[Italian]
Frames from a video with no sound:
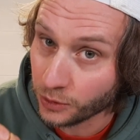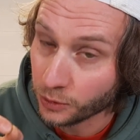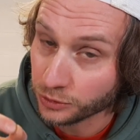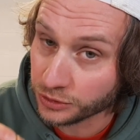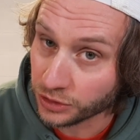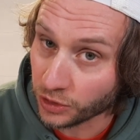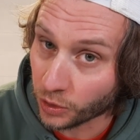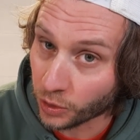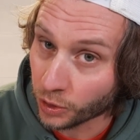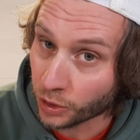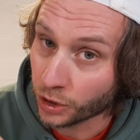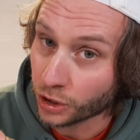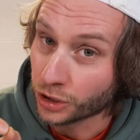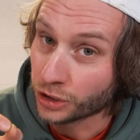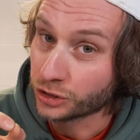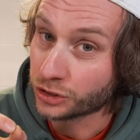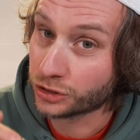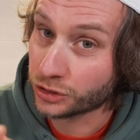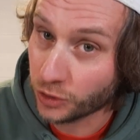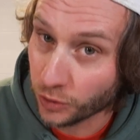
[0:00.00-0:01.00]
cosa ho
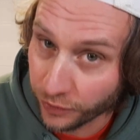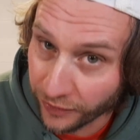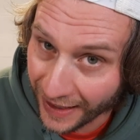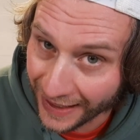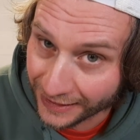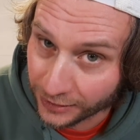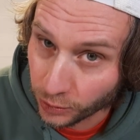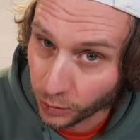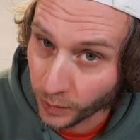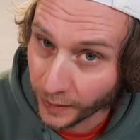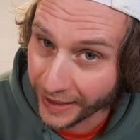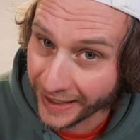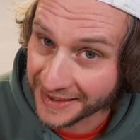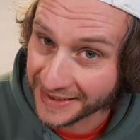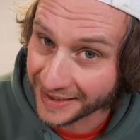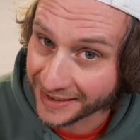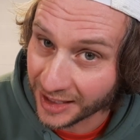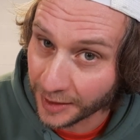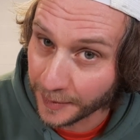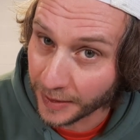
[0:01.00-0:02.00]
scovato
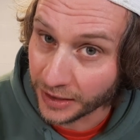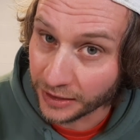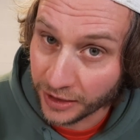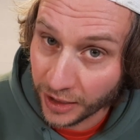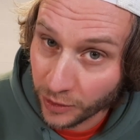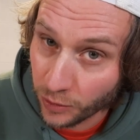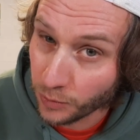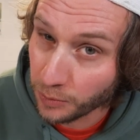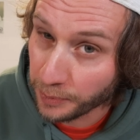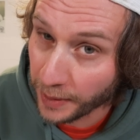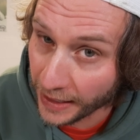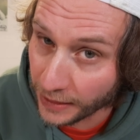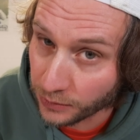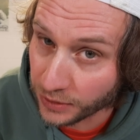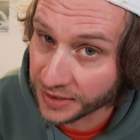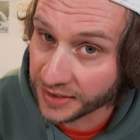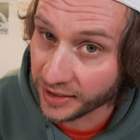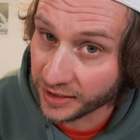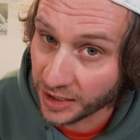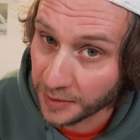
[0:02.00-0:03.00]
esattamente un paio
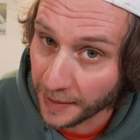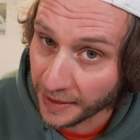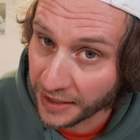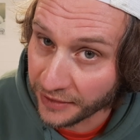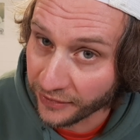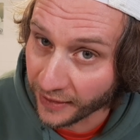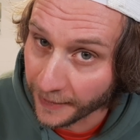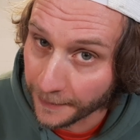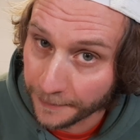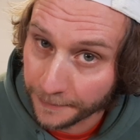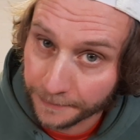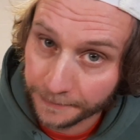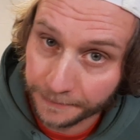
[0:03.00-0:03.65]
di settimane fa.